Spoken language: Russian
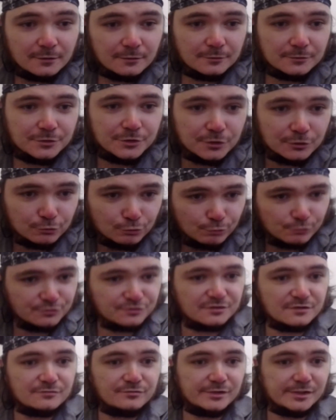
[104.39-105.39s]
Никто
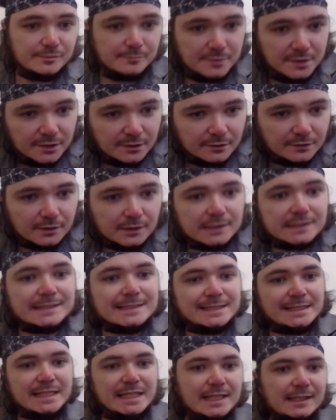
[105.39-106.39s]
современный
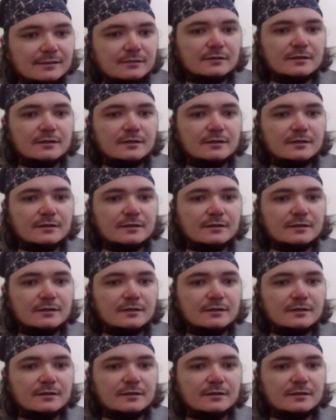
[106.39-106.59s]
не